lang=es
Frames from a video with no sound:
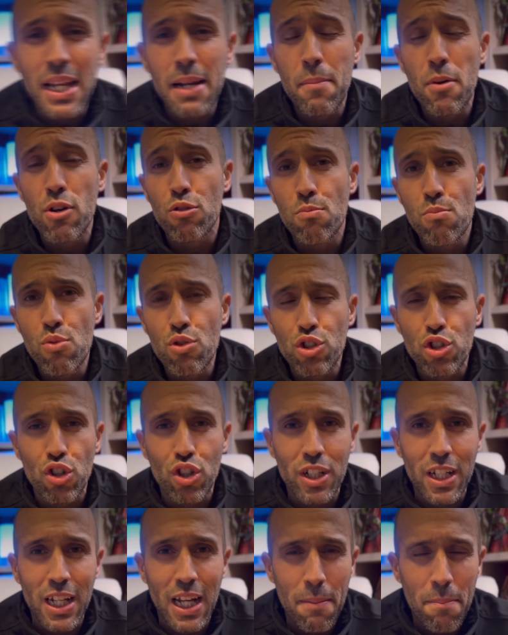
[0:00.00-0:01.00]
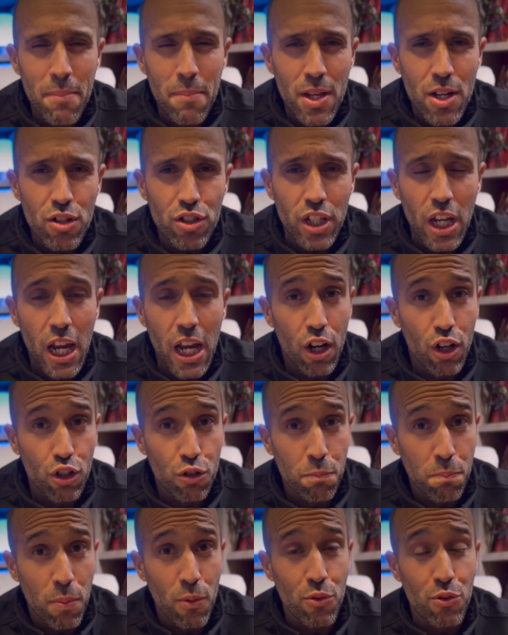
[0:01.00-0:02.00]
tenemos muchos cambios en
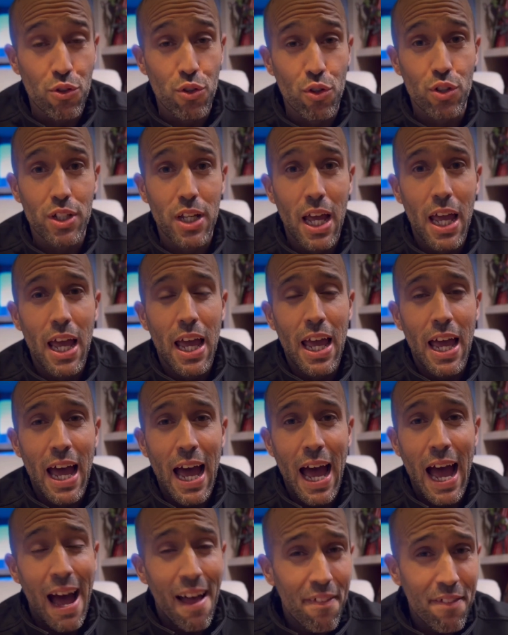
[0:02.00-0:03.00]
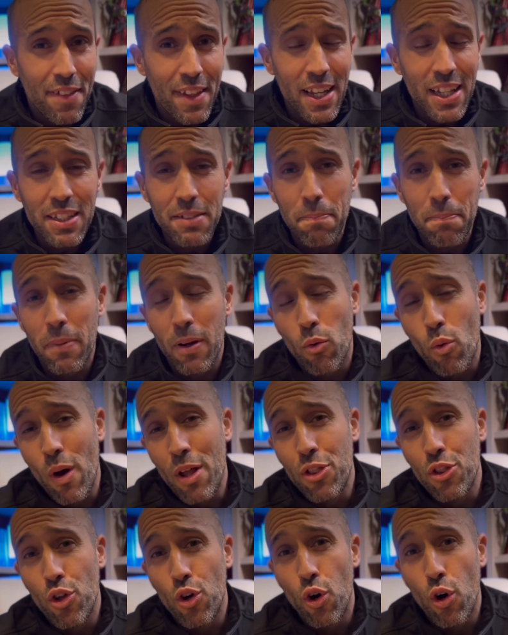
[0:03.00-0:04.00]
los puntos. Antes,
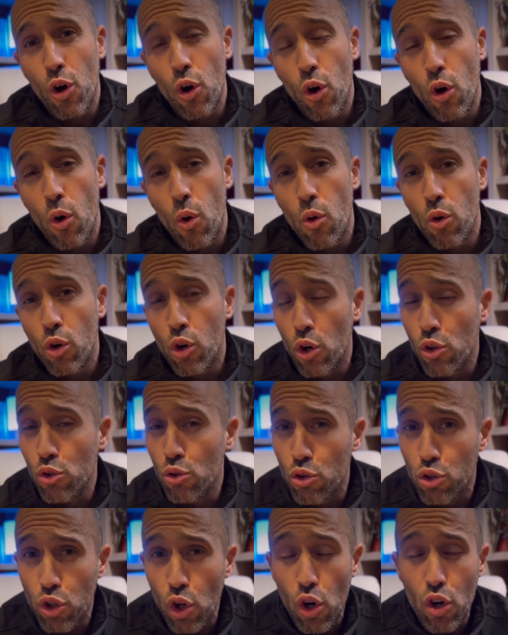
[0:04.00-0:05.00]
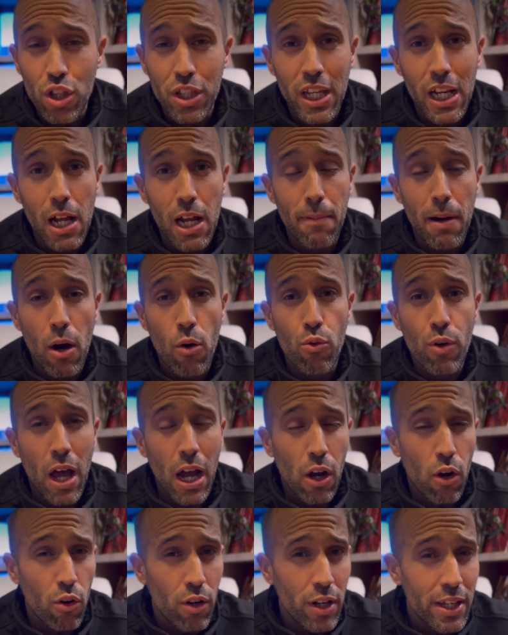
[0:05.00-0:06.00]
cuando un conductor tiraba
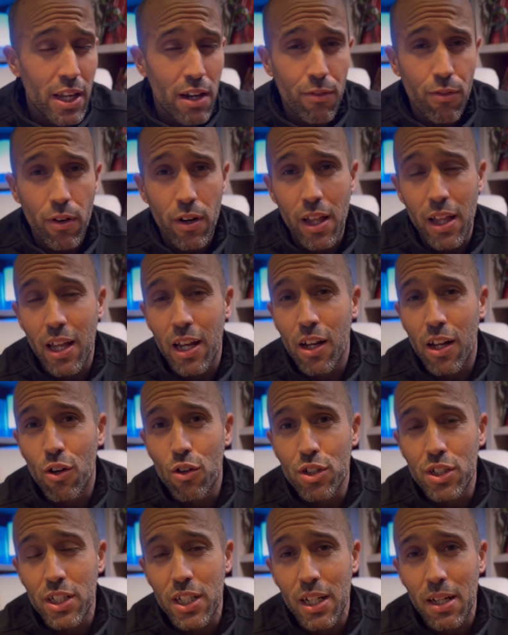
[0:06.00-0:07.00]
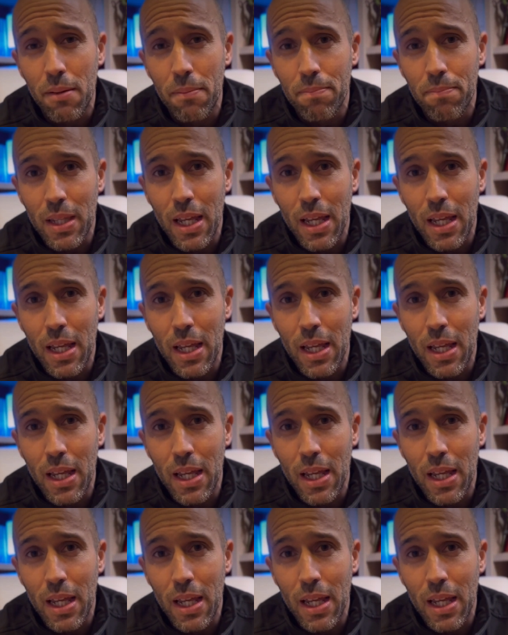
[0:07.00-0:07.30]
una colilla fuera del coche,